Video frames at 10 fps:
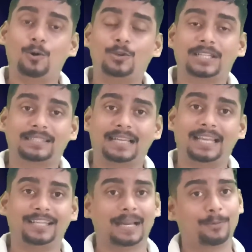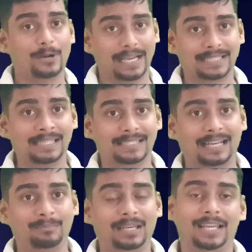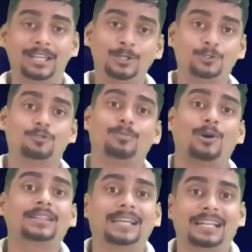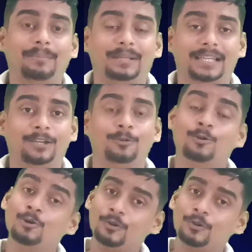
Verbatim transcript: हो सकता है कि आपको ऐसे इंसान मिले जो बहुत ख़राब बताए हों